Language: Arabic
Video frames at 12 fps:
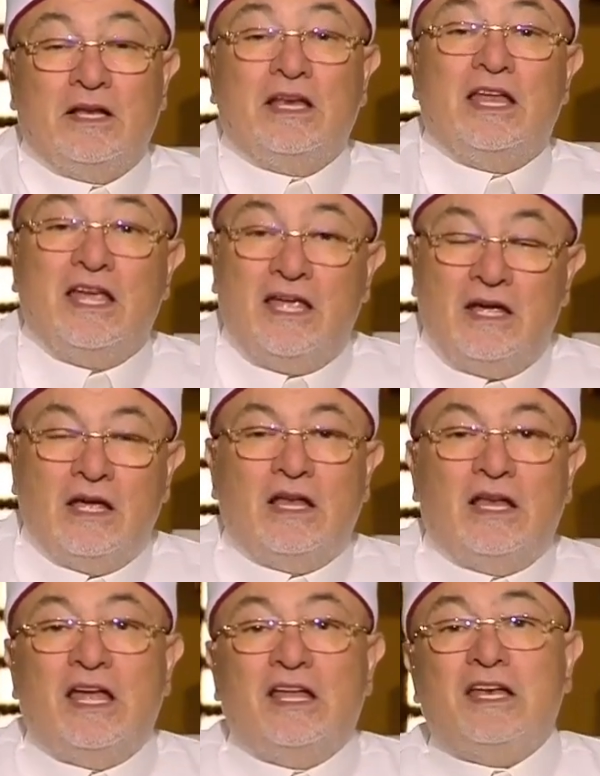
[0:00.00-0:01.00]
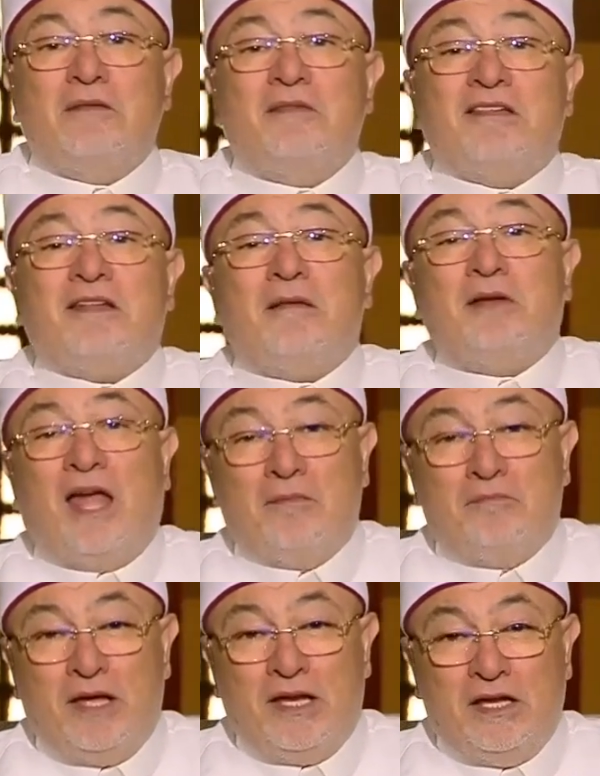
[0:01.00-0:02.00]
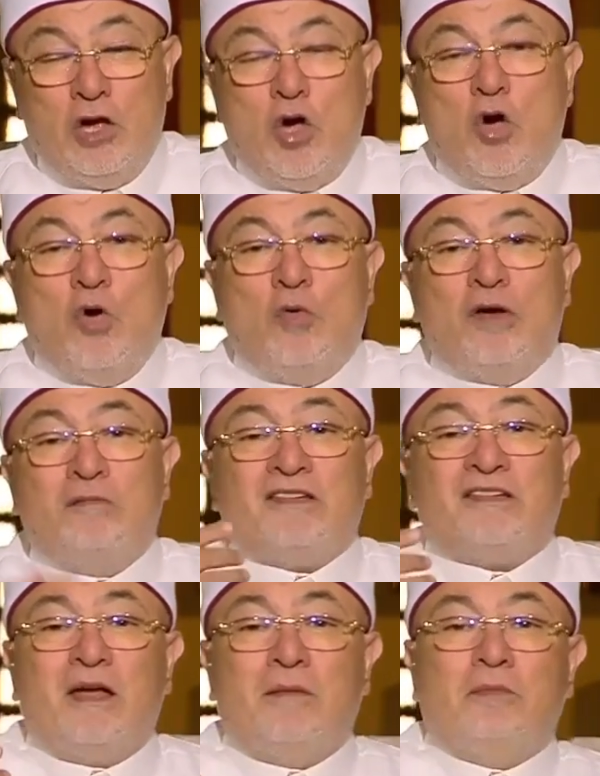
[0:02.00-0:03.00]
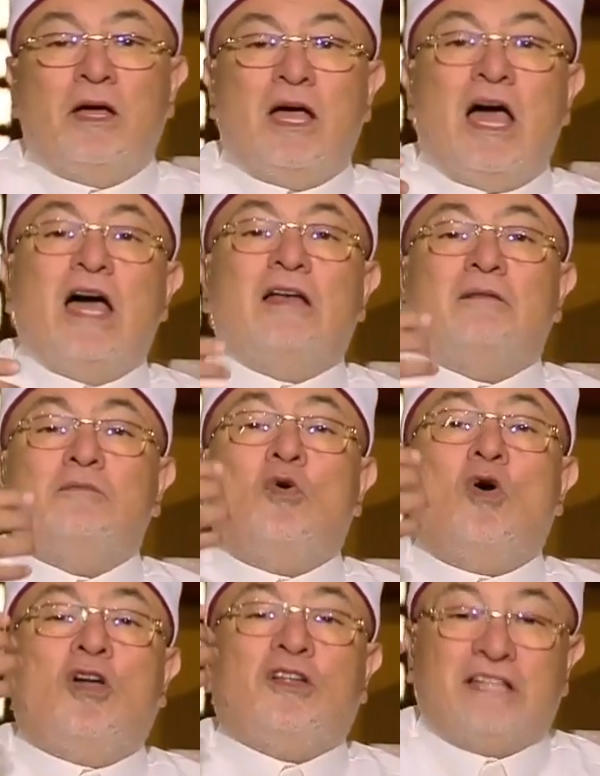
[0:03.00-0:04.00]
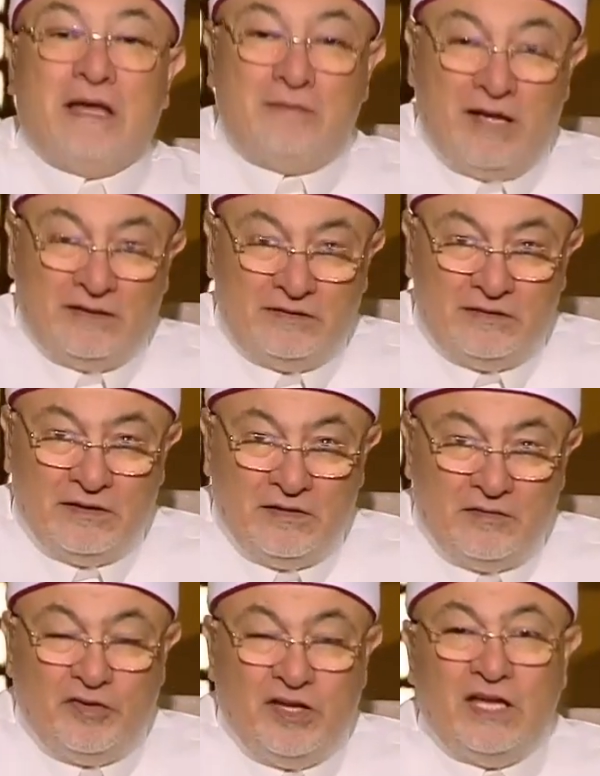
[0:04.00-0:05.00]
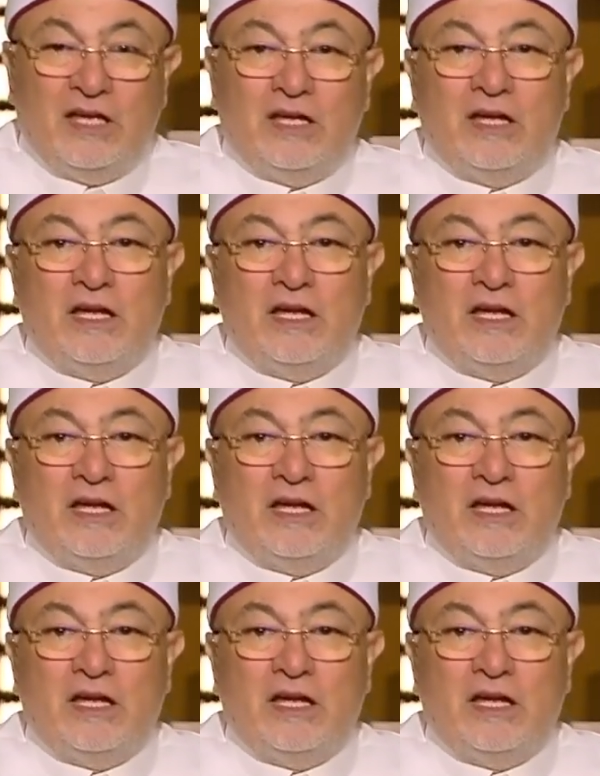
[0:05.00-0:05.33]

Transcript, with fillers: ليه؟ لأن المذهب الحنبلي هو المذهب المعتمد في